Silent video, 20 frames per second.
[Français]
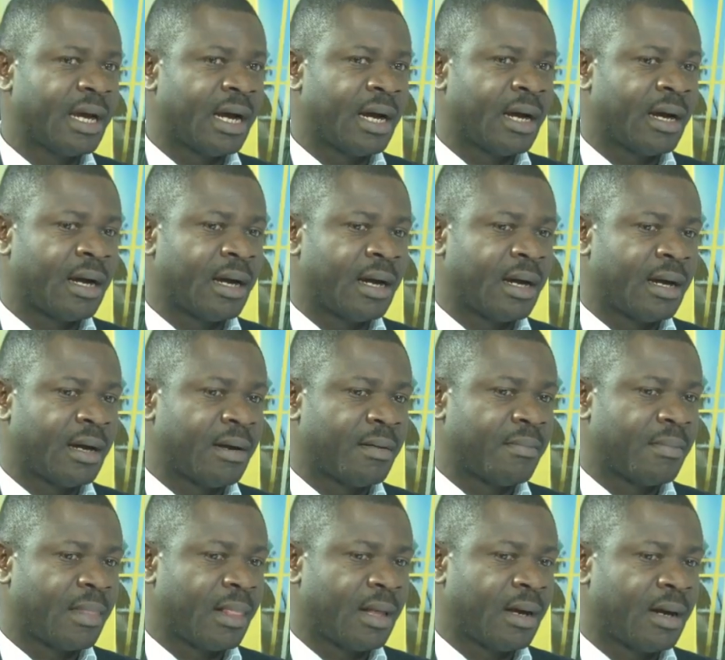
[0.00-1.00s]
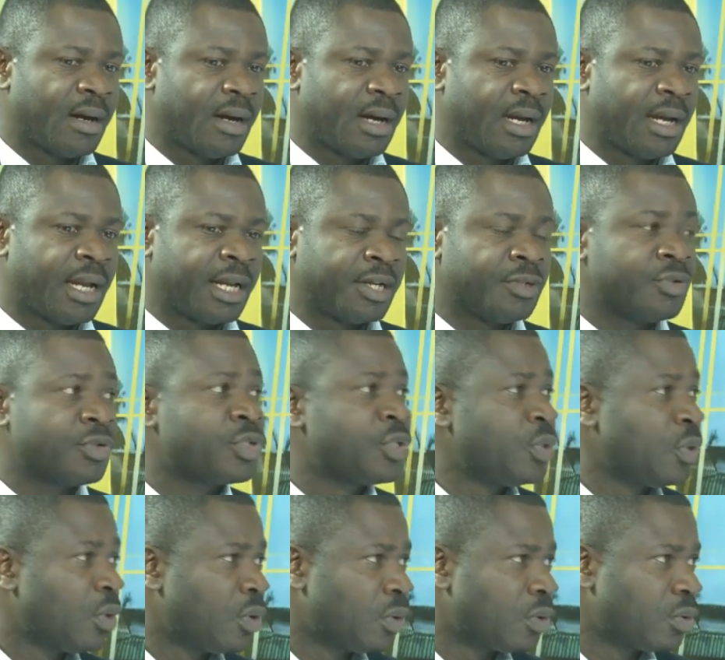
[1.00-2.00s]
à, la
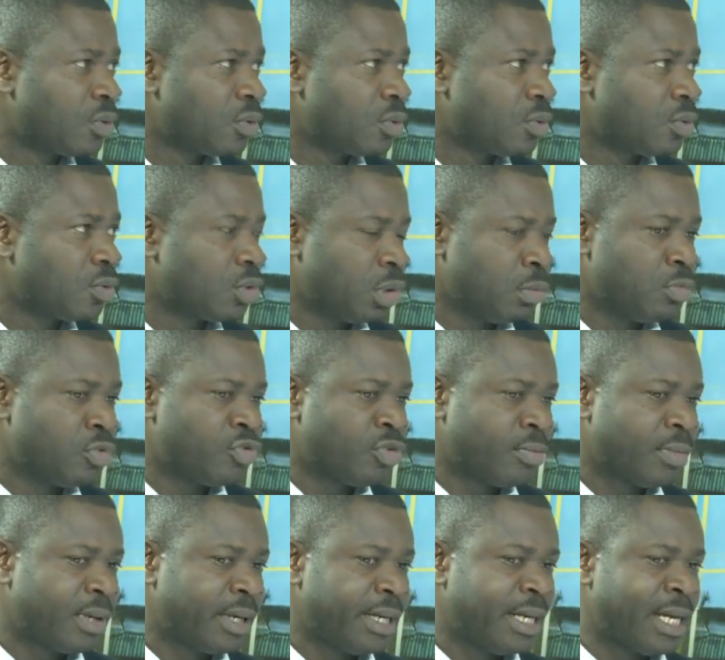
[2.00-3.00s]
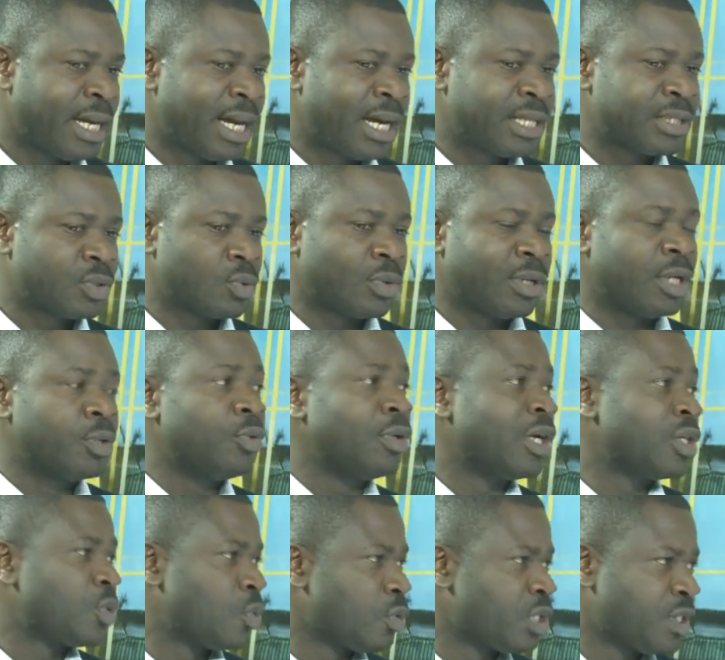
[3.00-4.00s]
réduction du mouvement et à son
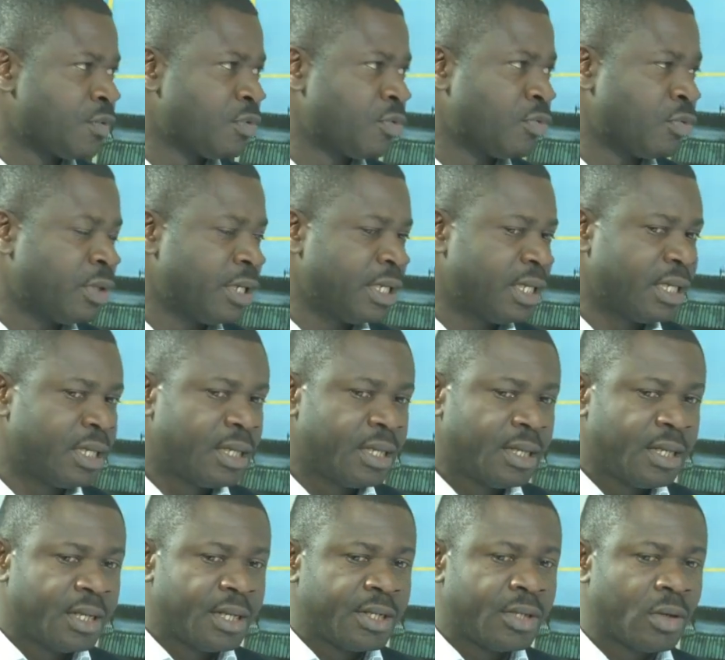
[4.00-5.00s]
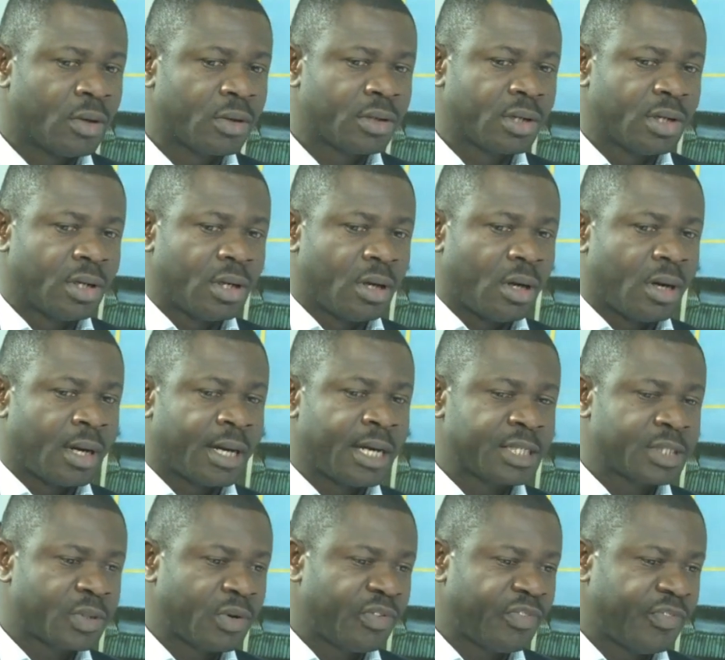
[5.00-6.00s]
annulation, si vous voulez. Donc,
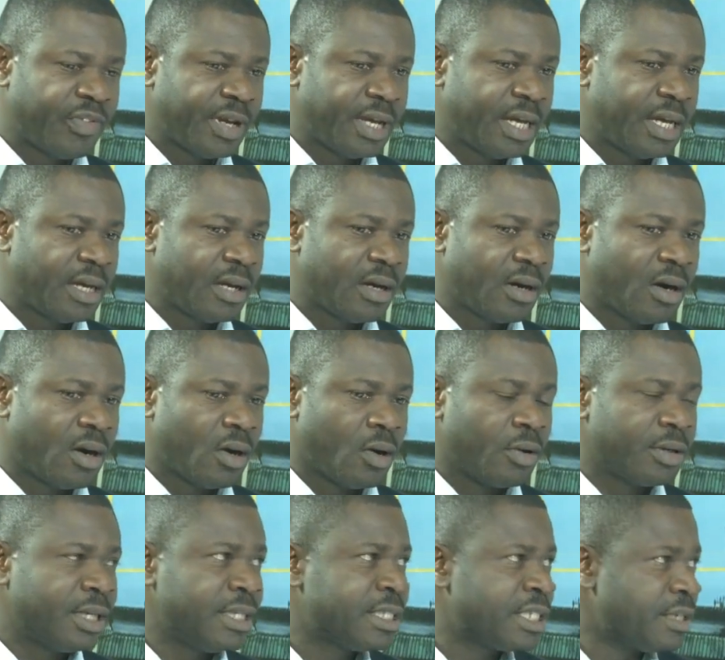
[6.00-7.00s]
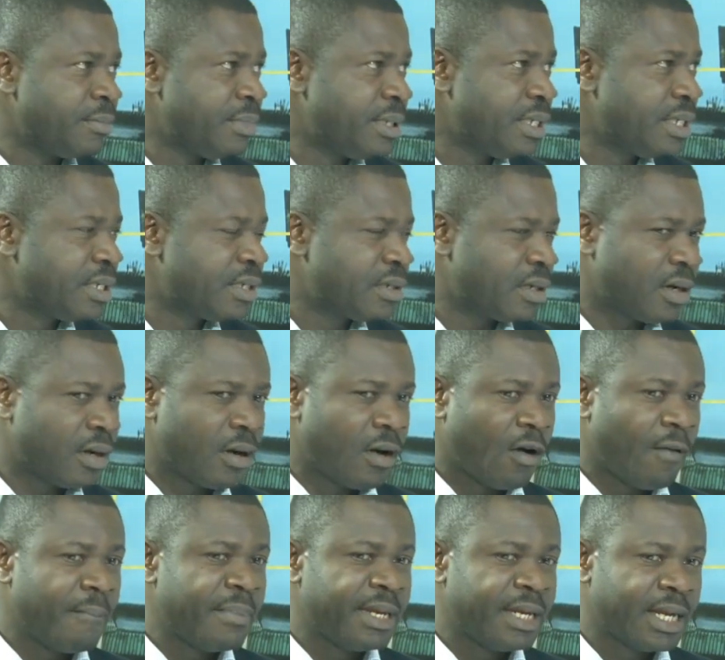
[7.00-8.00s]
qu'est-ce qu'on fait On intimide,
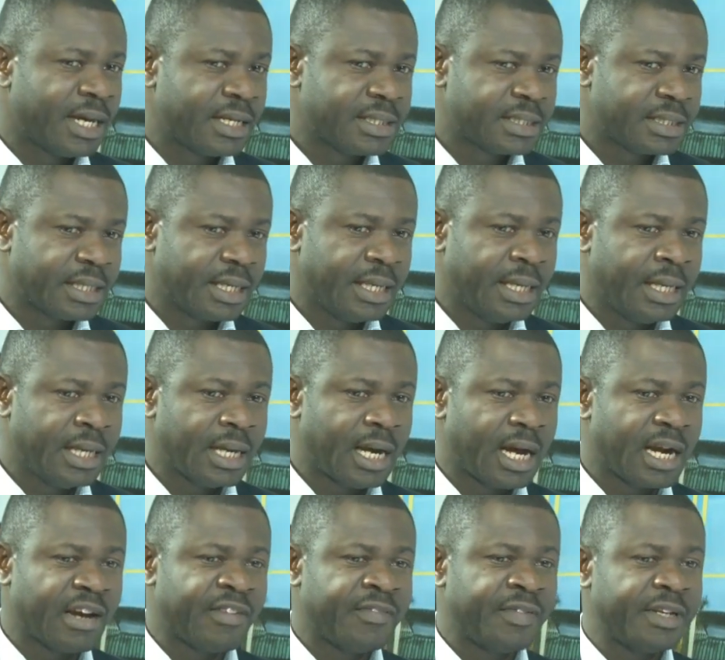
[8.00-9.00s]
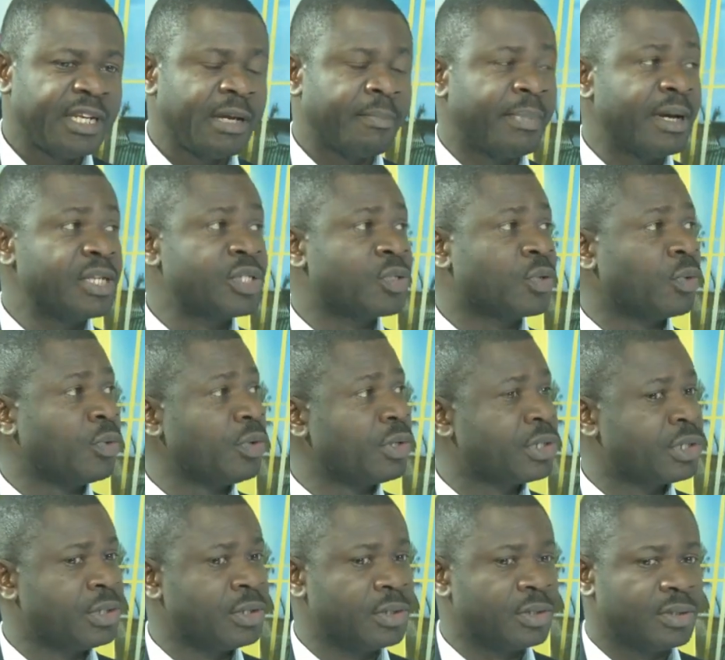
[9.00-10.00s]
on menace, et à la fin, il n'est pas exclu
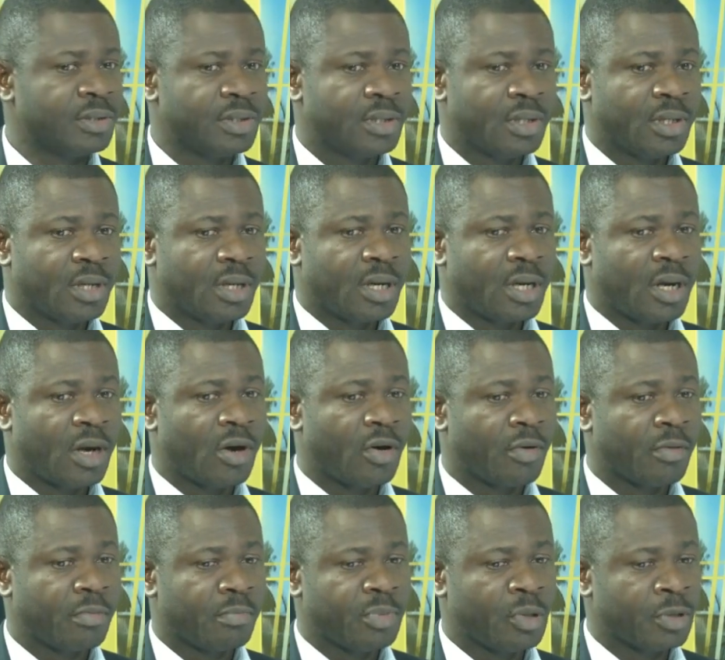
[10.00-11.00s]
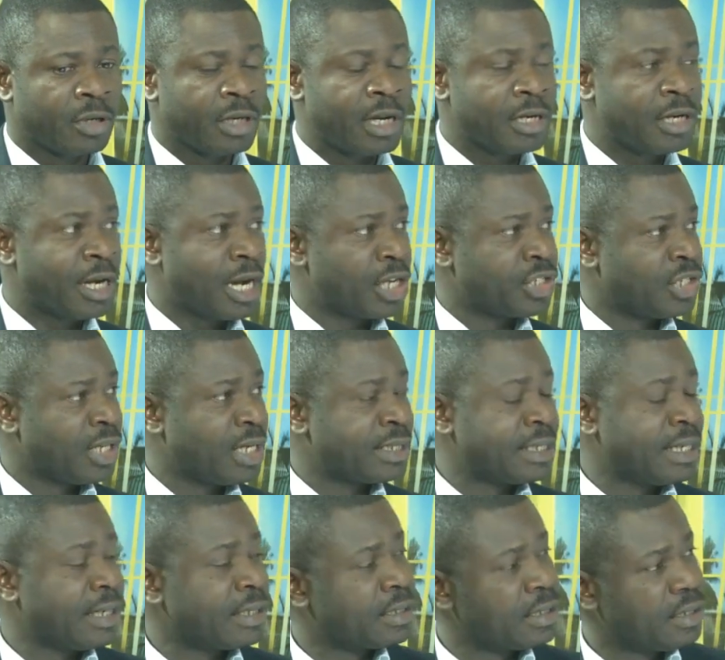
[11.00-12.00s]
que quand on donne de, l'argent à
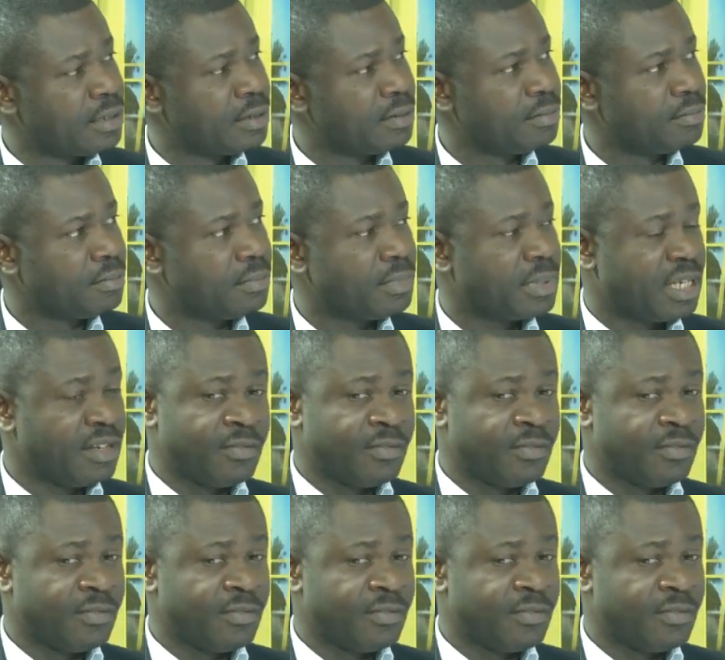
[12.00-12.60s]
certains, qui,